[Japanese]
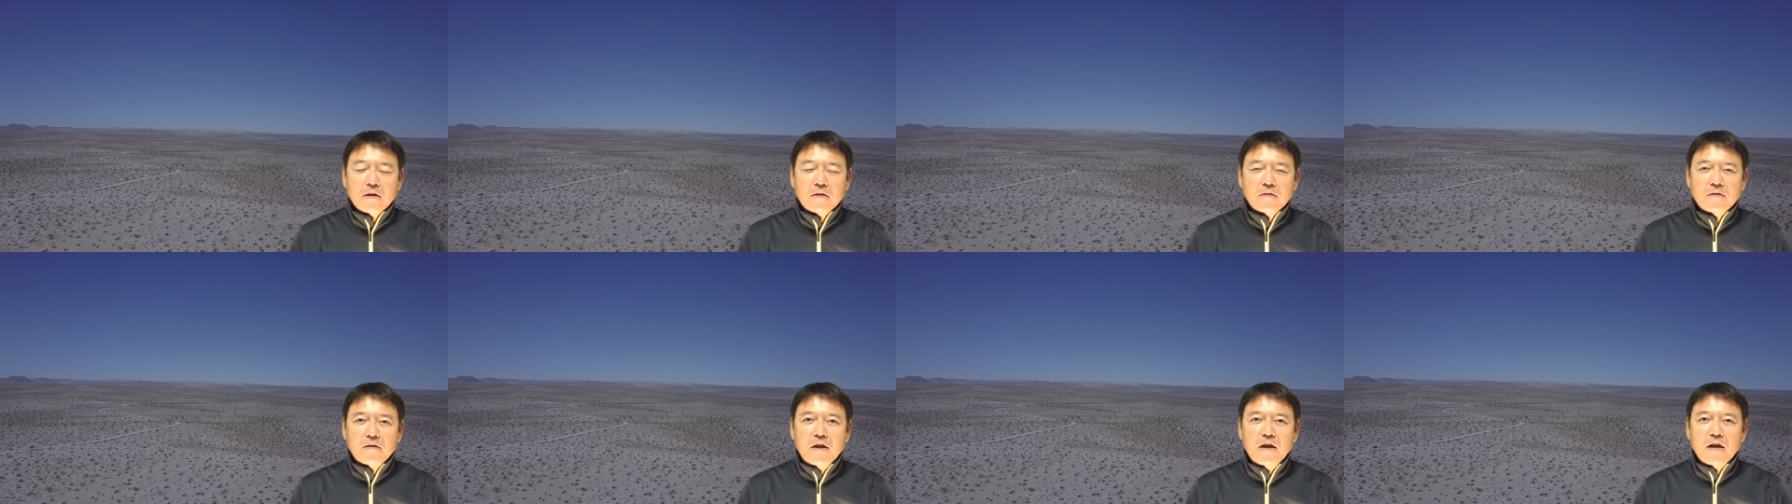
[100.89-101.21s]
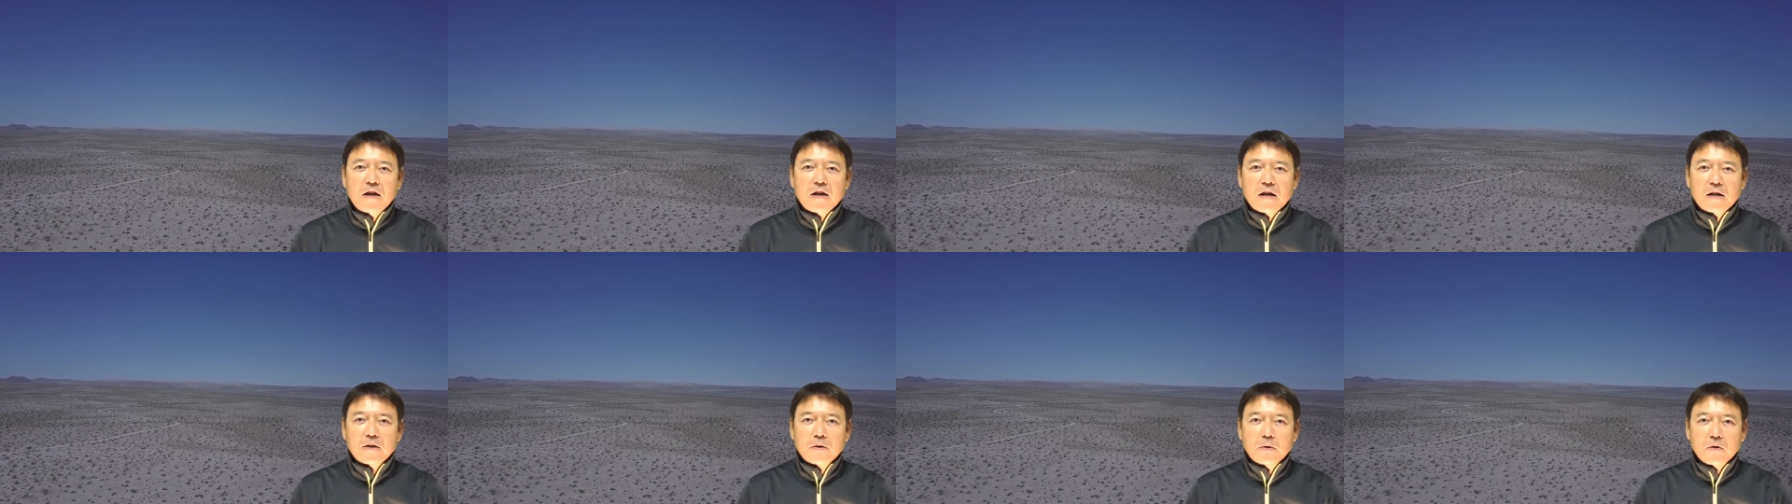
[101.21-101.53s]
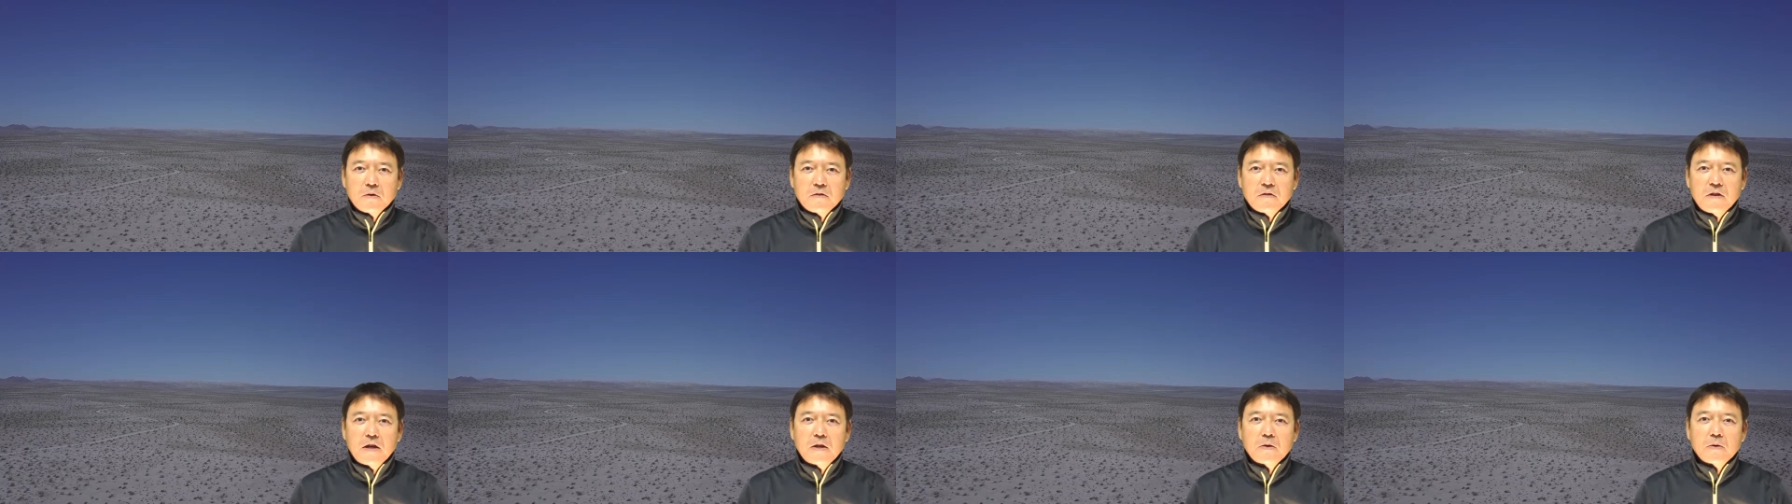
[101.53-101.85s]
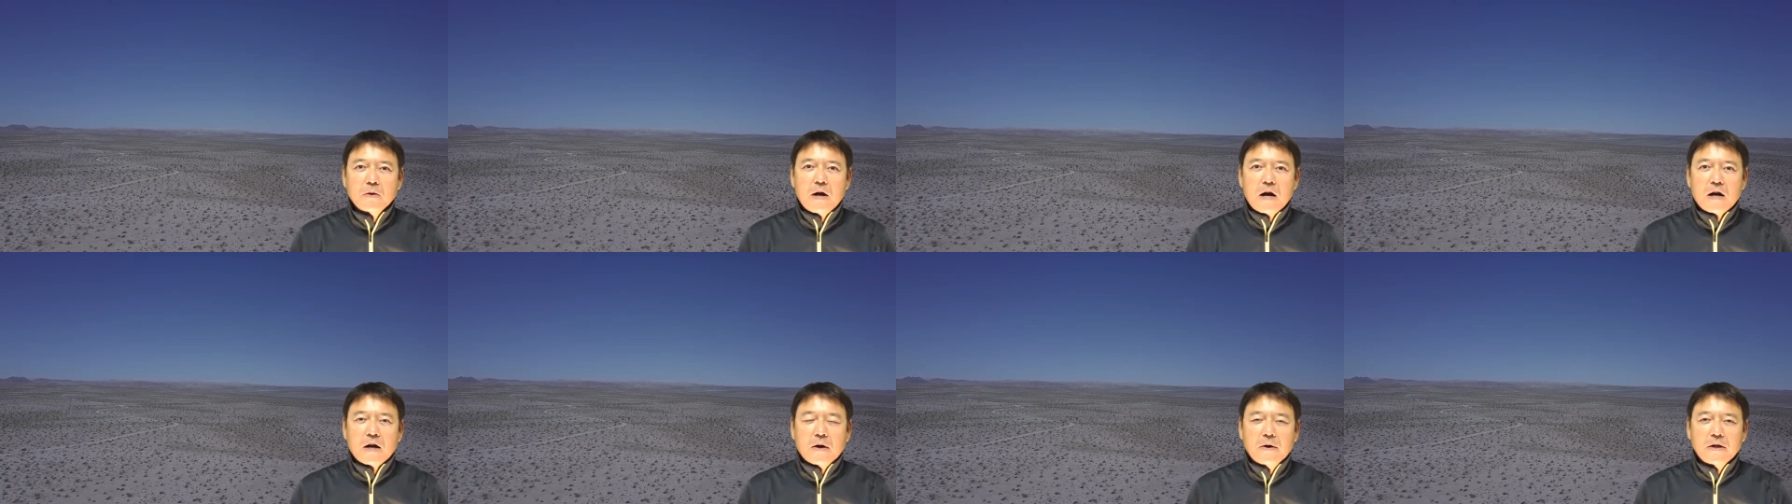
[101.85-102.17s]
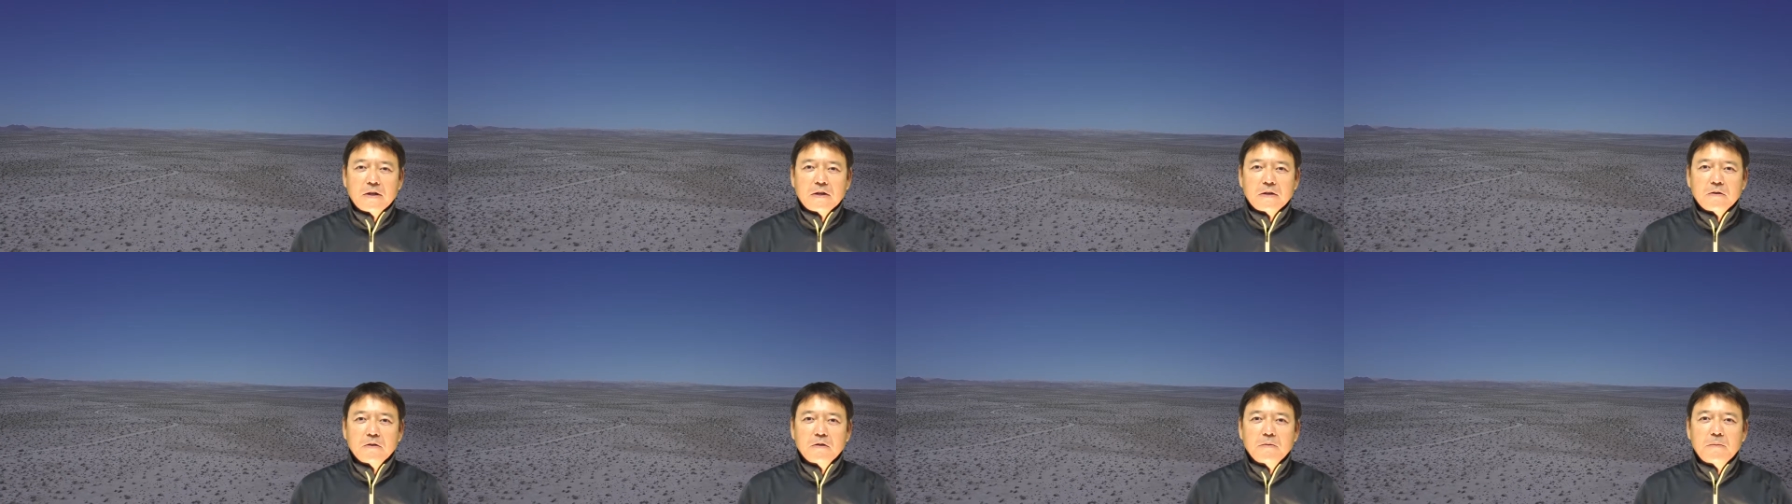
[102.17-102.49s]
成果の精度が変
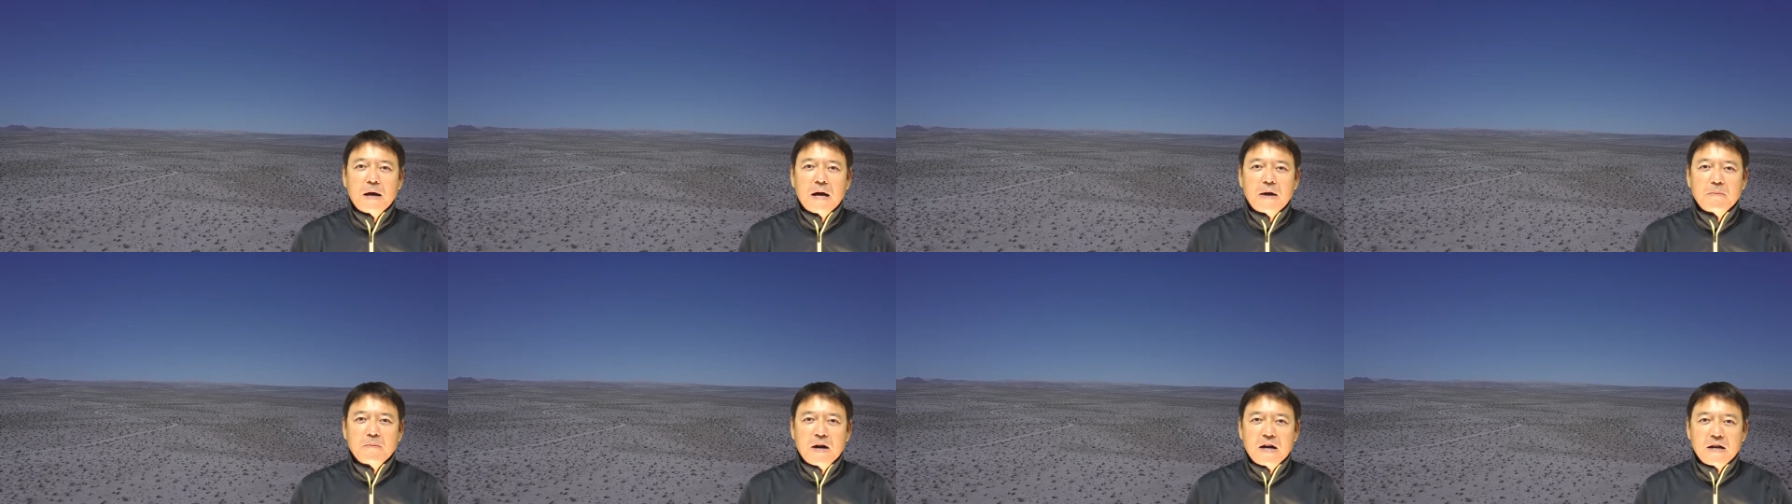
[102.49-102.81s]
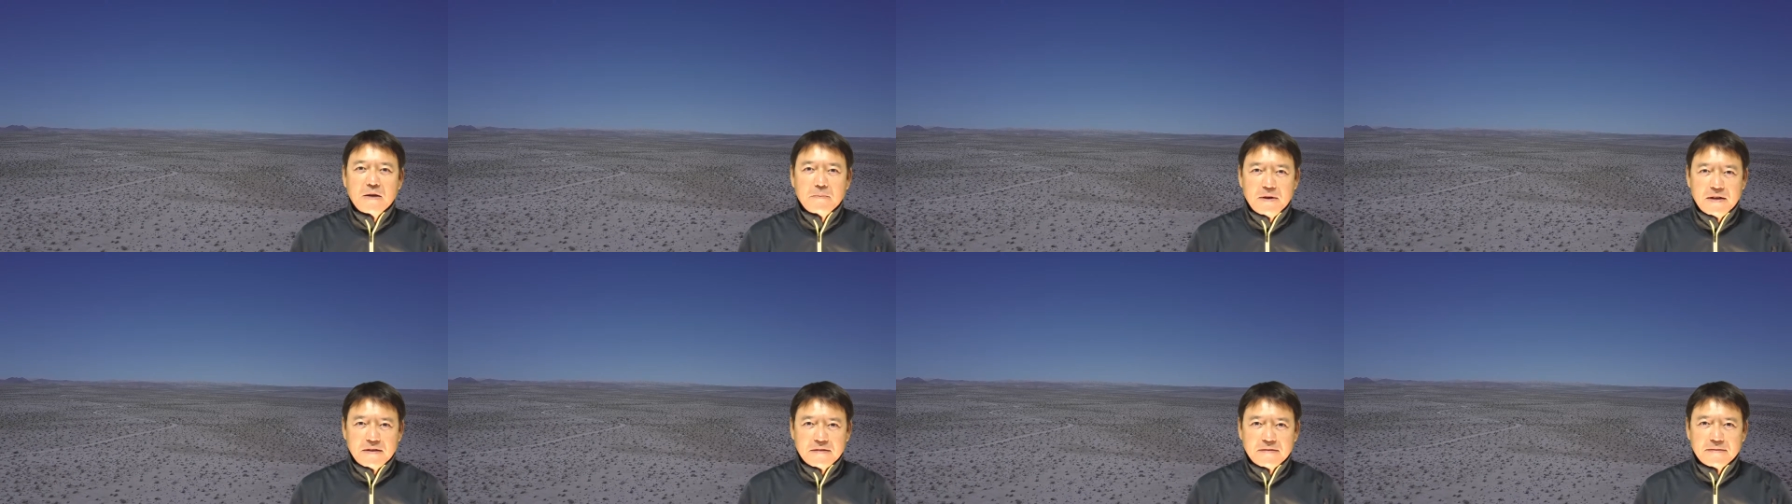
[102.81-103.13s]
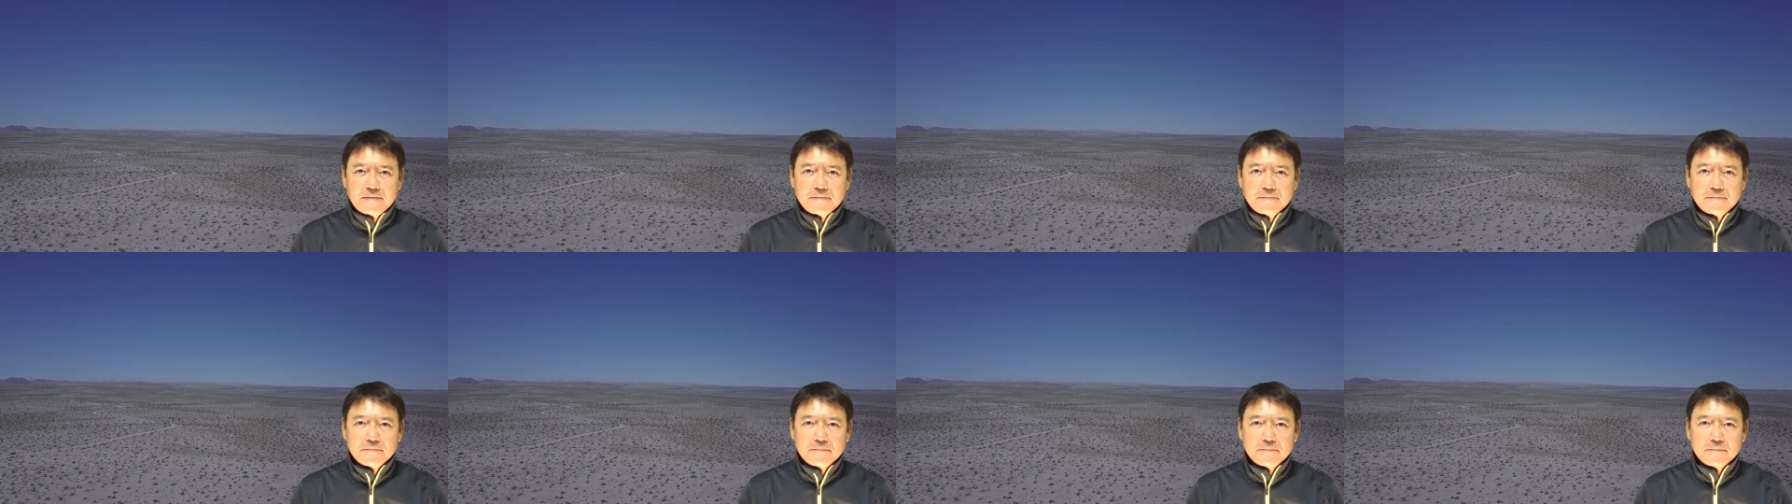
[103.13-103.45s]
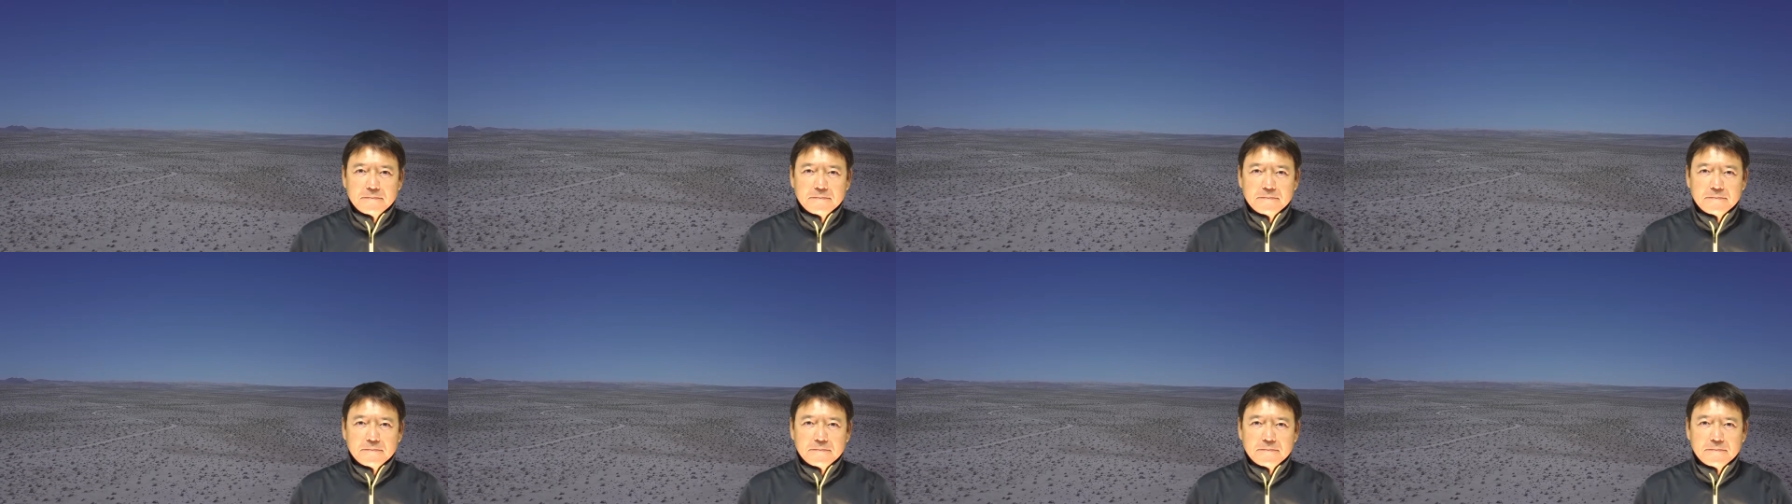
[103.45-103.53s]
わってくる場合もあります。